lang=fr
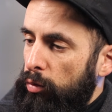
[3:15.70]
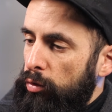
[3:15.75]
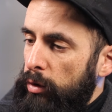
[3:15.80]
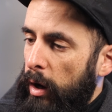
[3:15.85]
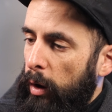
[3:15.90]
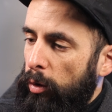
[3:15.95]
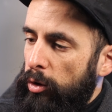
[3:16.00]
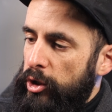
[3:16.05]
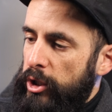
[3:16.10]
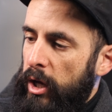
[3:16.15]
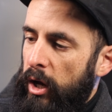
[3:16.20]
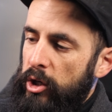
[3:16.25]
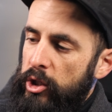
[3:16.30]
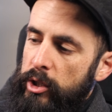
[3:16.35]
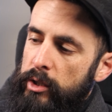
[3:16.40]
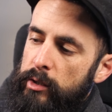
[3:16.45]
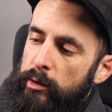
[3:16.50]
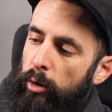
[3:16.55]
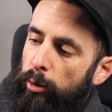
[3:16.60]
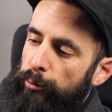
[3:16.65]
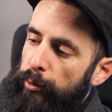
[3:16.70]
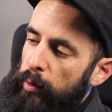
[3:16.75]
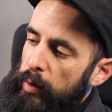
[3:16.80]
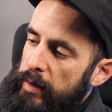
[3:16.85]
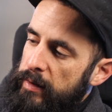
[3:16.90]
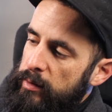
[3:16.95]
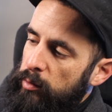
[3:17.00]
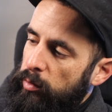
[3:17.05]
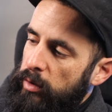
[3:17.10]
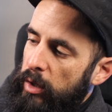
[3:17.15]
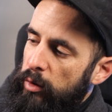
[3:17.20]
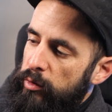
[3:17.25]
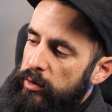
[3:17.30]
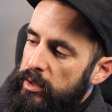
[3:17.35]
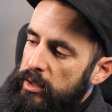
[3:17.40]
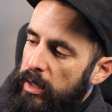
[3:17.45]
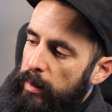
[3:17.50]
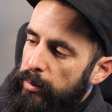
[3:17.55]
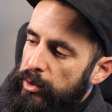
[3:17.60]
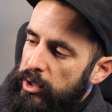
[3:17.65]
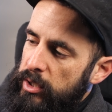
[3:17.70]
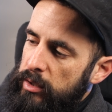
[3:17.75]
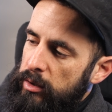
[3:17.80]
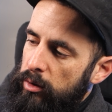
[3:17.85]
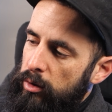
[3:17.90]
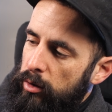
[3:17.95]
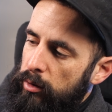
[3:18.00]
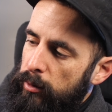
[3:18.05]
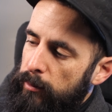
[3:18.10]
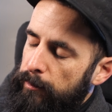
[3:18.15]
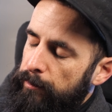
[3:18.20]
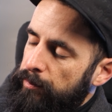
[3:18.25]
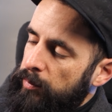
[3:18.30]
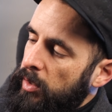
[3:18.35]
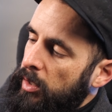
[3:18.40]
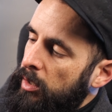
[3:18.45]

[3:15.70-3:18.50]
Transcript: ou la recharge. Et enfin, ici, on a aussi un petit, euh,